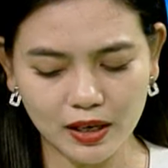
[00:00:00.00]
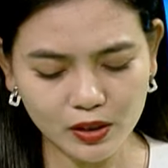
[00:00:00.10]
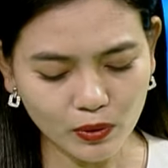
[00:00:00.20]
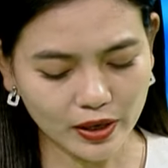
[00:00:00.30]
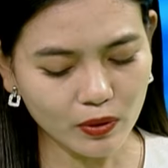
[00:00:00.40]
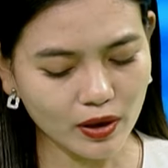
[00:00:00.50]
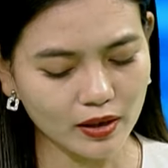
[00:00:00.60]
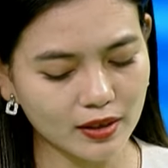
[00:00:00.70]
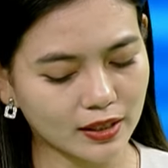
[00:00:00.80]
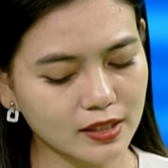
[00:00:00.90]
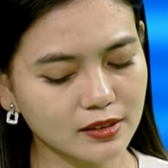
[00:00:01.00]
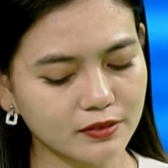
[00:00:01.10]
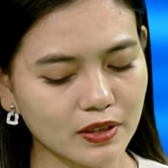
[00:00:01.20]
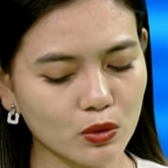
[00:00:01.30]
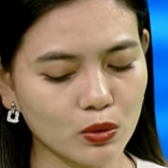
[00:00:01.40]
Lưu Ái Hoa là cái
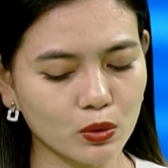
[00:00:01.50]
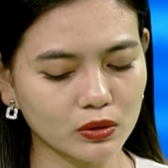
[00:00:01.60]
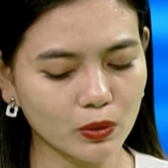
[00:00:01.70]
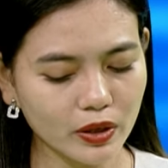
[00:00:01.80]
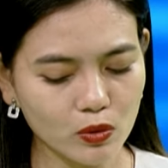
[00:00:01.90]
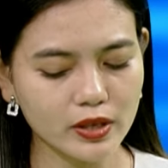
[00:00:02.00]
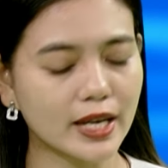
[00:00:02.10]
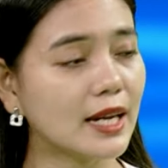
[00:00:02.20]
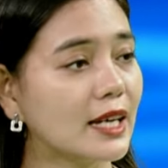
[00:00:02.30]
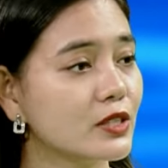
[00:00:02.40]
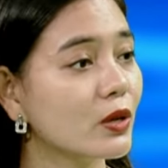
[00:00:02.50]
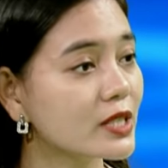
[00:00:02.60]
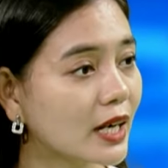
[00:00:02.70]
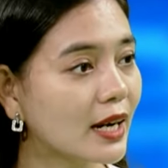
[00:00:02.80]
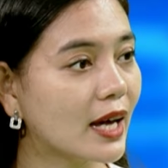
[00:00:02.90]
người phát ngôn Cục Thống kê Quốc gia lại cho
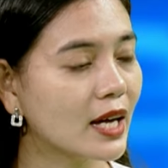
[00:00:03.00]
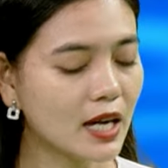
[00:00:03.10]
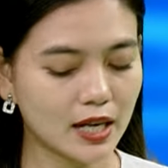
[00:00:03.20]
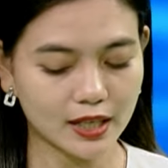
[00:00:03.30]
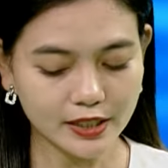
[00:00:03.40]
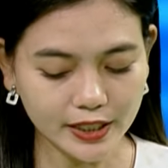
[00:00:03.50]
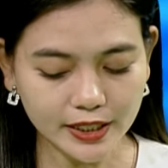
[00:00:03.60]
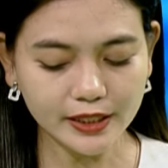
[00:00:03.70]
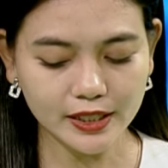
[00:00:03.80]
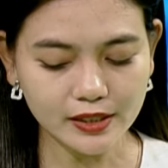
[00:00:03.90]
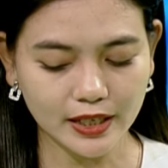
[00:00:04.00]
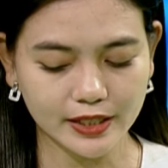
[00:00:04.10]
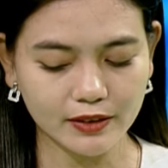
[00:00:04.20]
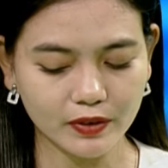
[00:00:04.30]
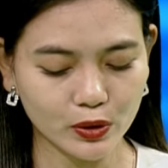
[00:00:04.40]
rằng là à, nền kinh tế nước
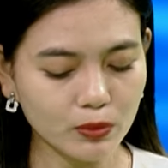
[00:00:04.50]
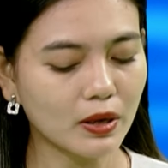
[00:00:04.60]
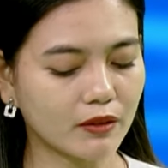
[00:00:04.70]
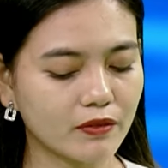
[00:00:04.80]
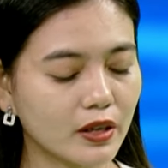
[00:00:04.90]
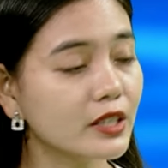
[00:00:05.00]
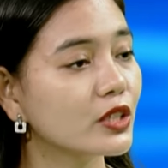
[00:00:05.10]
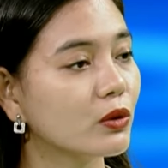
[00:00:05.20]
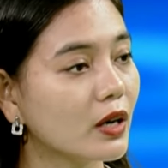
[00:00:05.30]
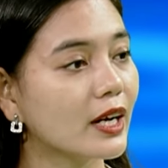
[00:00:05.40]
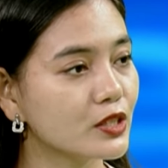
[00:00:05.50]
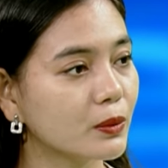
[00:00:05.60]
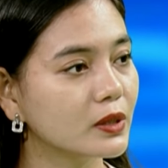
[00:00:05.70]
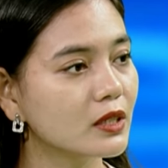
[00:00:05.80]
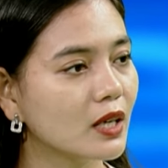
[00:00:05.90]
này đang phải đối mặt với nhiều khó khăn
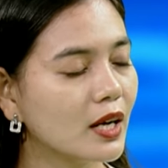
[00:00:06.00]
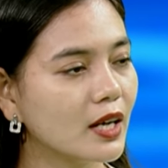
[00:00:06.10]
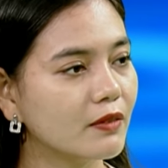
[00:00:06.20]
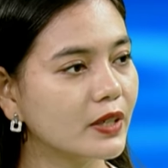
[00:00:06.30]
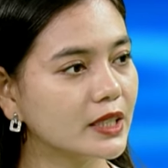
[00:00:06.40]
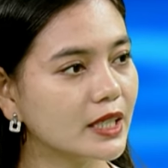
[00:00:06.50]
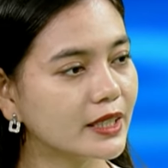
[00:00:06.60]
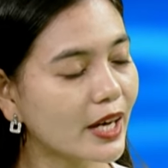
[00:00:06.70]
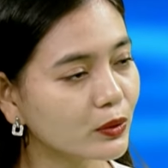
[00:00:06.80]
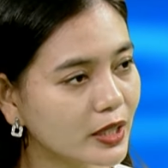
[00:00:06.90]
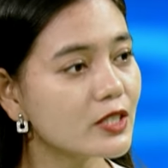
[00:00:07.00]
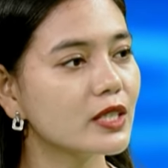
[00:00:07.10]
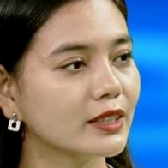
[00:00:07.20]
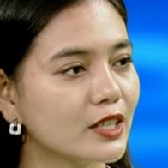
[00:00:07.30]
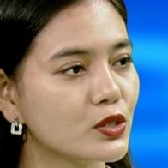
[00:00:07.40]
trong nước. Vậy thì theo tiến sĩ Thành